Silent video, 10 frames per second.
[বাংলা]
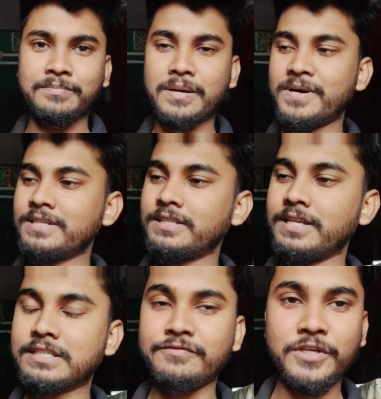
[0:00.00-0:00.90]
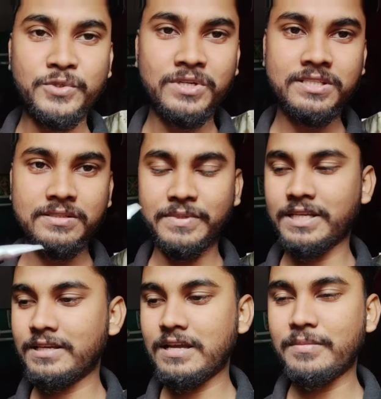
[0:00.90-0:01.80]
মামার্থের একটা ফেস ওয়াশ
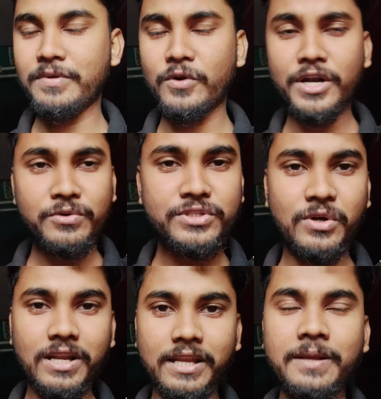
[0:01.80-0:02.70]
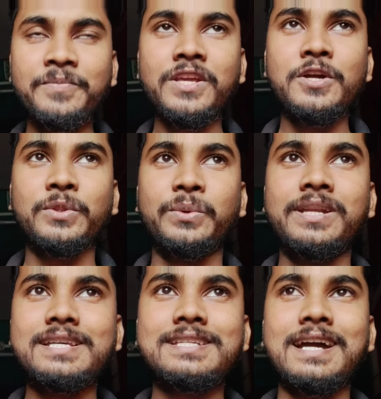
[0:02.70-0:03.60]
মানে অর্ডার করছি অনলাইনে তো
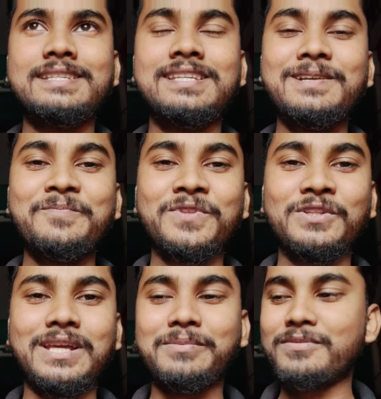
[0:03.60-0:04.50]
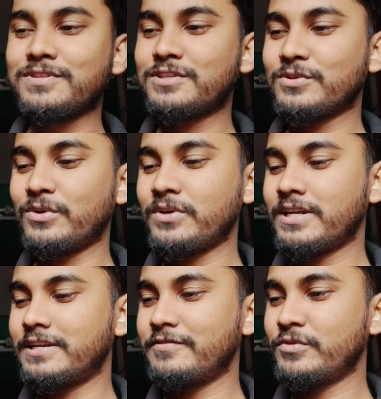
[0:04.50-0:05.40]
ওইটা আজকে আইসে তো আমি বললাম যে চলো
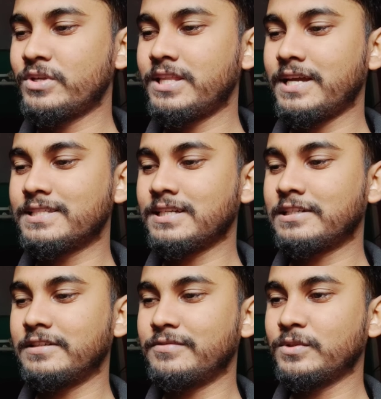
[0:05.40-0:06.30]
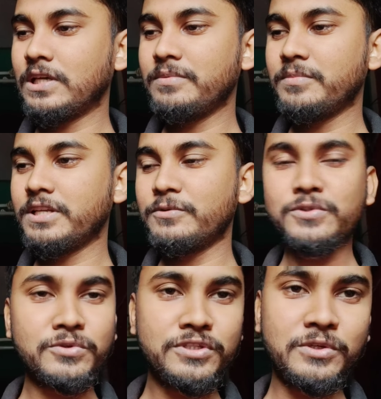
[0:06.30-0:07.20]
এটা রিভিউটা দেখা যাক রিভিউ তো আমি মানে
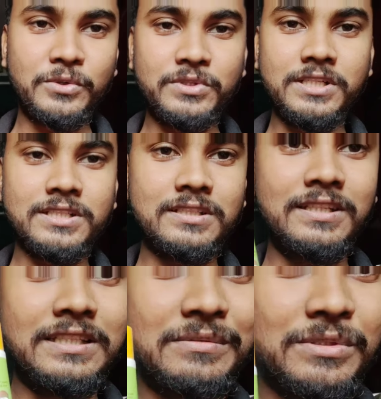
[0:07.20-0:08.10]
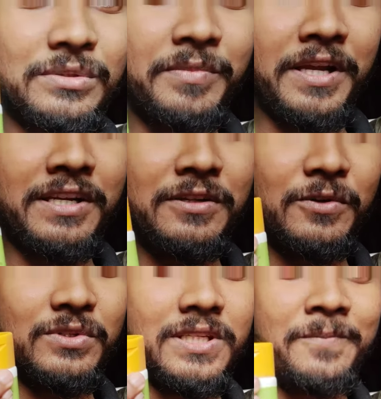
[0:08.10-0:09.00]
ইউজ করছি না অন্য জাস্ট দেখতে পাচ্ছ
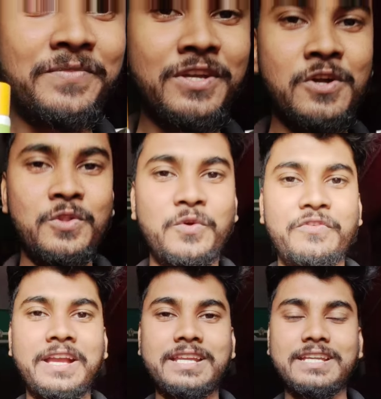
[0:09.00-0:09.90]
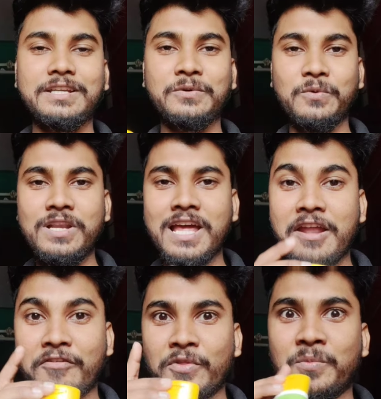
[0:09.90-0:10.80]
প্যাকেটিংও রয়েছে তো প্যাকেট ট্যাকেট খুললে
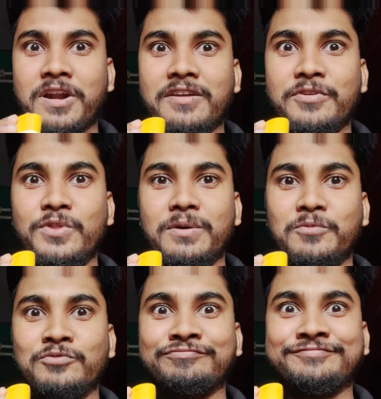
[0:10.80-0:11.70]
এরপরে তোমরা রিভিউ দেবো